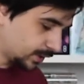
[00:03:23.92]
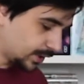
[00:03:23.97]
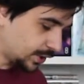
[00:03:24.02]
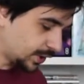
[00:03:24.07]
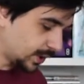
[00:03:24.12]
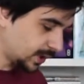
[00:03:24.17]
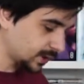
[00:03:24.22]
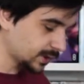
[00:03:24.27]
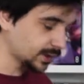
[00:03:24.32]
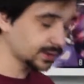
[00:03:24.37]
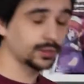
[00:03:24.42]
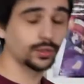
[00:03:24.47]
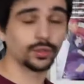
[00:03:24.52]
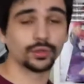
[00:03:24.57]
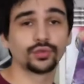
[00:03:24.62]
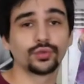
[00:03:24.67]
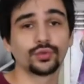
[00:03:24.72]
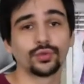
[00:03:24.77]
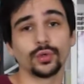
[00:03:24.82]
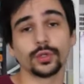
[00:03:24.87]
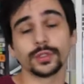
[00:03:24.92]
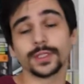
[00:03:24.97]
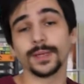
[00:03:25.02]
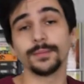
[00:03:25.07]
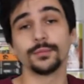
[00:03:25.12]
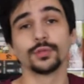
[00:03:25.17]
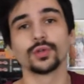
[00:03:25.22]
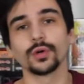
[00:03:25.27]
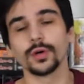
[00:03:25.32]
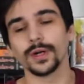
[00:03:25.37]
déjà, quand tu
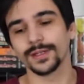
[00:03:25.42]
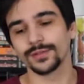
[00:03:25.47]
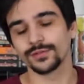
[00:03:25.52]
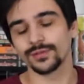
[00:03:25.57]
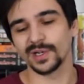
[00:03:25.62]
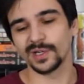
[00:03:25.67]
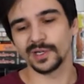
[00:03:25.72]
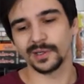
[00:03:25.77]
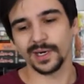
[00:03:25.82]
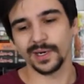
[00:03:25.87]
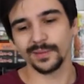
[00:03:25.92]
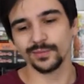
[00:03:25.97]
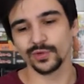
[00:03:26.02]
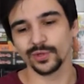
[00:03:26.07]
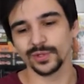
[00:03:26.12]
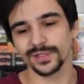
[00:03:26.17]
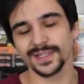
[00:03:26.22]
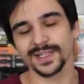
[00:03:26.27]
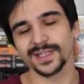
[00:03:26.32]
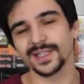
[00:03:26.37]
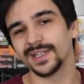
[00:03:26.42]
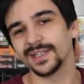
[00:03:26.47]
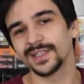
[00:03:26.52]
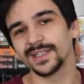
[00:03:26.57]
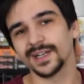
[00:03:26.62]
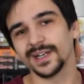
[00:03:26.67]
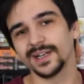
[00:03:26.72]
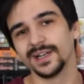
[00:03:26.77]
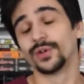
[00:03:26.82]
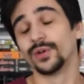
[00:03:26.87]
entames une relation amoureuse avec
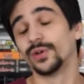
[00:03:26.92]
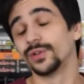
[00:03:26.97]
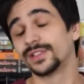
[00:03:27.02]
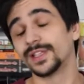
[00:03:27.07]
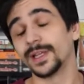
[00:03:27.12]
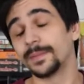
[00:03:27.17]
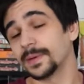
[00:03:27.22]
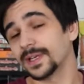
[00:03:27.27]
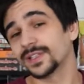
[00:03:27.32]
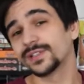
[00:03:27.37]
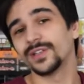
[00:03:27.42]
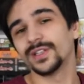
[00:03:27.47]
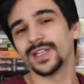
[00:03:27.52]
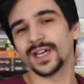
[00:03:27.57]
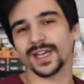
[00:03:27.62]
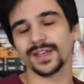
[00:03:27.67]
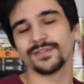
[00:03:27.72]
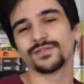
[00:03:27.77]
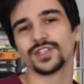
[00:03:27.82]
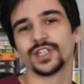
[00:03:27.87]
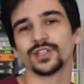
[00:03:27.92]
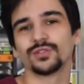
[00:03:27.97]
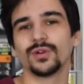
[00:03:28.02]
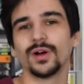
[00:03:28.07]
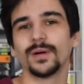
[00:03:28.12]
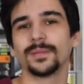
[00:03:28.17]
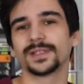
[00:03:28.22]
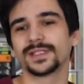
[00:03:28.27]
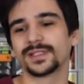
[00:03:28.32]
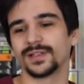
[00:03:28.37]
quelqu'un, que cette personne arrive chez
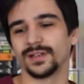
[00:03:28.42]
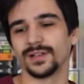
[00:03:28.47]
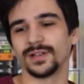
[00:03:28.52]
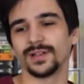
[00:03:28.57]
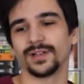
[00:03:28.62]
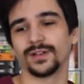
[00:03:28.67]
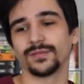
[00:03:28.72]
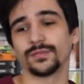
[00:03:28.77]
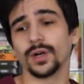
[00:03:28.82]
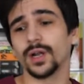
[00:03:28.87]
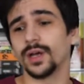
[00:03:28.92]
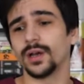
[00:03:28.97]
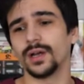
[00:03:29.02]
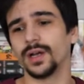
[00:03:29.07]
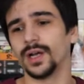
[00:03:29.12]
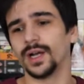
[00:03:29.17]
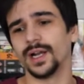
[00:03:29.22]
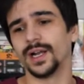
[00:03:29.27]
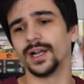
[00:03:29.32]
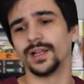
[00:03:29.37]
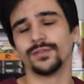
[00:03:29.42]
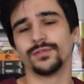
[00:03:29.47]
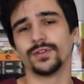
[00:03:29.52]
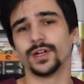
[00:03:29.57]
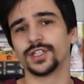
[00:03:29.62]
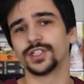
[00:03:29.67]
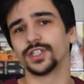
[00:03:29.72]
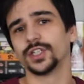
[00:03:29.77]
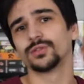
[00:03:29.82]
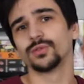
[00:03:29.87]
toi parce que, voilà, elle, elle va
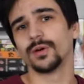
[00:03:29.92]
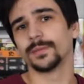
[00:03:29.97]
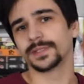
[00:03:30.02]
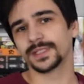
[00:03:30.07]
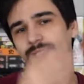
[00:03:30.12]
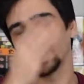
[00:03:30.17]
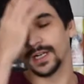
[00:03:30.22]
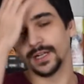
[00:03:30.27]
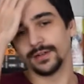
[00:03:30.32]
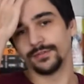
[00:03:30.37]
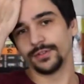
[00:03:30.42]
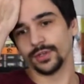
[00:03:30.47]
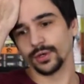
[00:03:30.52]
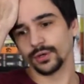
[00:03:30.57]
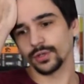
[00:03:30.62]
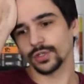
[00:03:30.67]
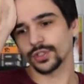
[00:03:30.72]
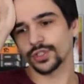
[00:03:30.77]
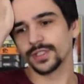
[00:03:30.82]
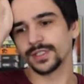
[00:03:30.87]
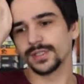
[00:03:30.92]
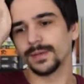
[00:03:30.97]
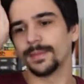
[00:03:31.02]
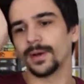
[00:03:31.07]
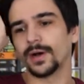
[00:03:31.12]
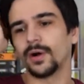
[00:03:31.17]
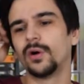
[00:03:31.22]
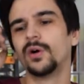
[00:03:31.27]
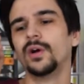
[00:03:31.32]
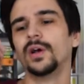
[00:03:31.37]
chez toi parce qu'elle vit encore chez ses
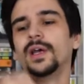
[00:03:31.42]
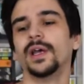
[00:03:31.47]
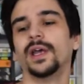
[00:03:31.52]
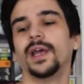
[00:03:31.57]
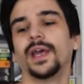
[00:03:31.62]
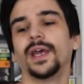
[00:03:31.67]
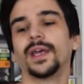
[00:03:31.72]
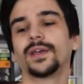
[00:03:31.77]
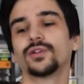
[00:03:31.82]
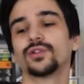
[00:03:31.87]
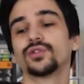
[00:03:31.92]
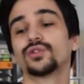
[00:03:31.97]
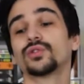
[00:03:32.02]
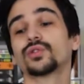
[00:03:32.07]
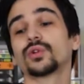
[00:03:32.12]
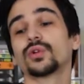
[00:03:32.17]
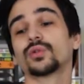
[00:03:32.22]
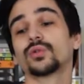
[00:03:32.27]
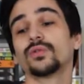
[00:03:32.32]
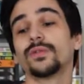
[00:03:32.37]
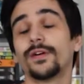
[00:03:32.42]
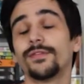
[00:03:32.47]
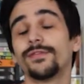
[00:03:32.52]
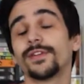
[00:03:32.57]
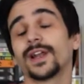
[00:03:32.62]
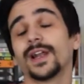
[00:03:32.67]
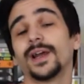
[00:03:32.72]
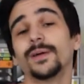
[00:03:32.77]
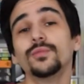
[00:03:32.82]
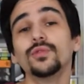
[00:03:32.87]
parents et que tu te retrouves à
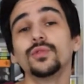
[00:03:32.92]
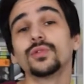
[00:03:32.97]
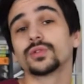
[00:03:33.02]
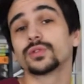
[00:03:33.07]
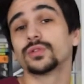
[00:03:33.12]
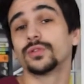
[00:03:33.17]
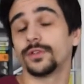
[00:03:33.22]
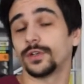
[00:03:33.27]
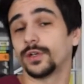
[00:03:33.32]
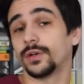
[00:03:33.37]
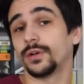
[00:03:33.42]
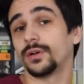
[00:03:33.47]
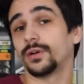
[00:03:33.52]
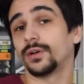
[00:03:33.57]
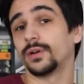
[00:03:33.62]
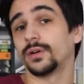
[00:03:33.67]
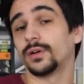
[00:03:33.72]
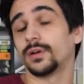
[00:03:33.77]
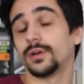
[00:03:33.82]
faire l'amour devant,